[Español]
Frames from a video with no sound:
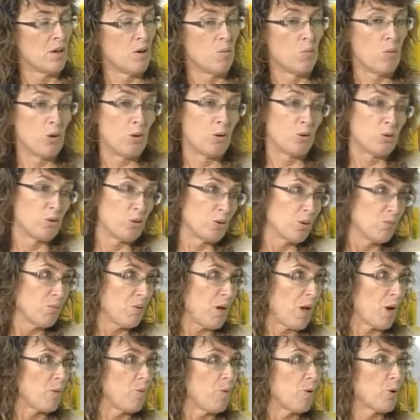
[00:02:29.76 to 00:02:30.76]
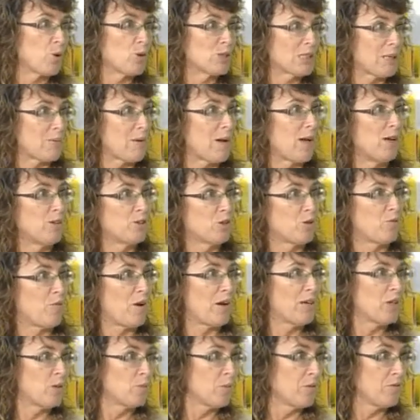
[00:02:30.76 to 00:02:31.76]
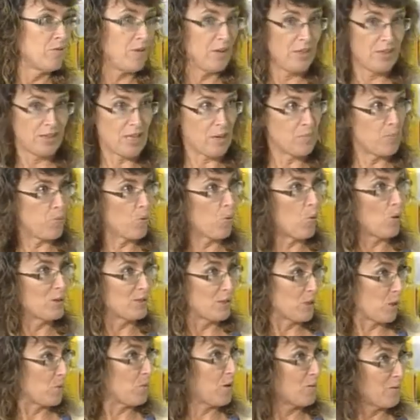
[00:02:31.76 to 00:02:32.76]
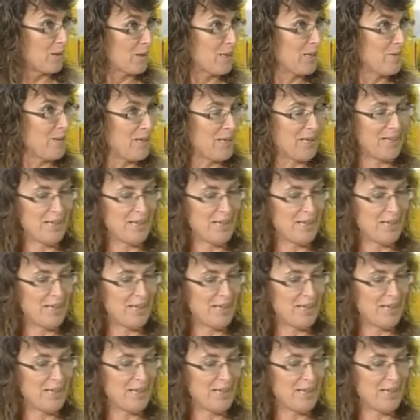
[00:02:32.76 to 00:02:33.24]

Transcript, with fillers: Bueno, yo a lo mejor no estaba en el sofá y no me enfadé tampoco, así como Albert Rivera.